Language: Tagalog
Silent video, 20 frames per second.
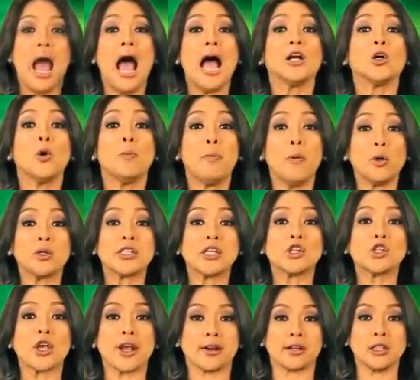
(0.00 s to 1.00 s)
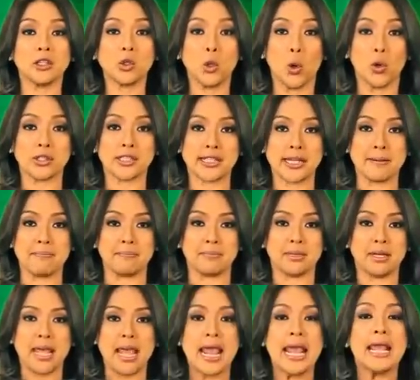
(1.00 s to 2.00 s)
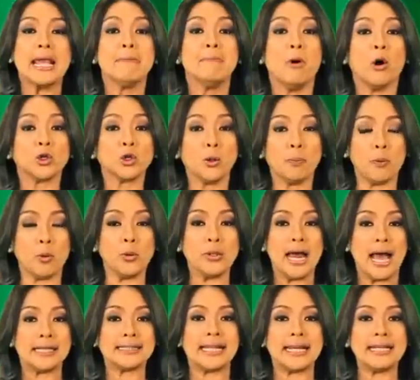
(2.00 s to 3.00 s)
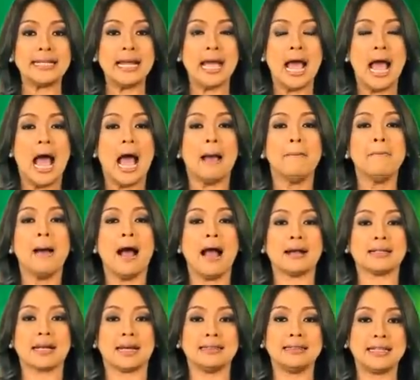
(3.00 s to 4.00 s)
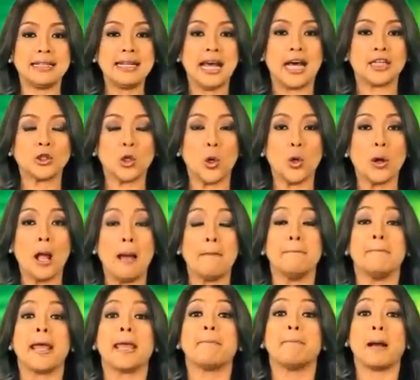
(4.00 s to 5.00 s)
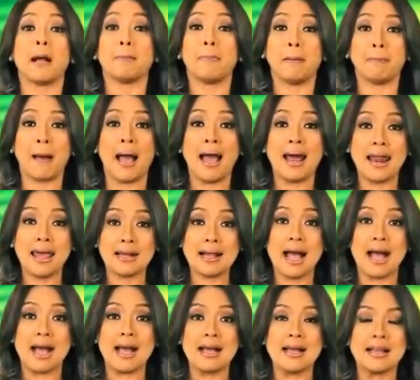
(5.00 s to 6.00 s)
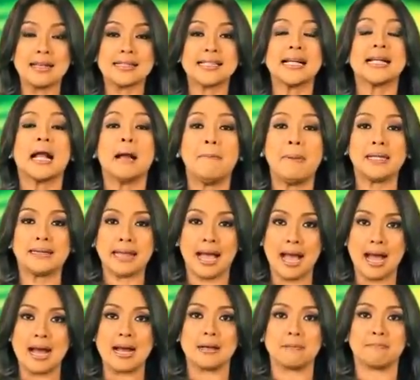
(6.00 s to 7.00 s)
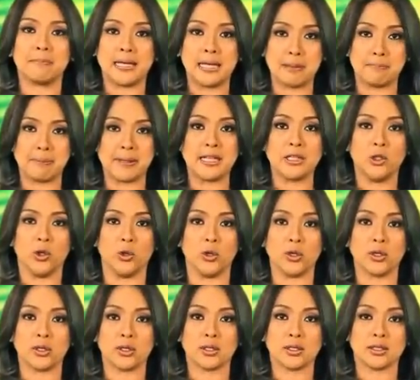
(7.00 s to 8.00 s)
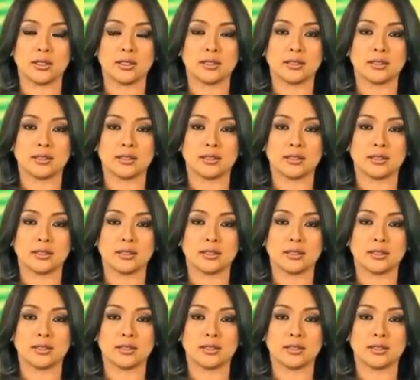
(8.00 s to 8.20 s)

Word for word: Ako po si Cheryl Cosim. Iboto po natin ang mga kandidatong may pagpapahalaga sa kabataang Pilipino.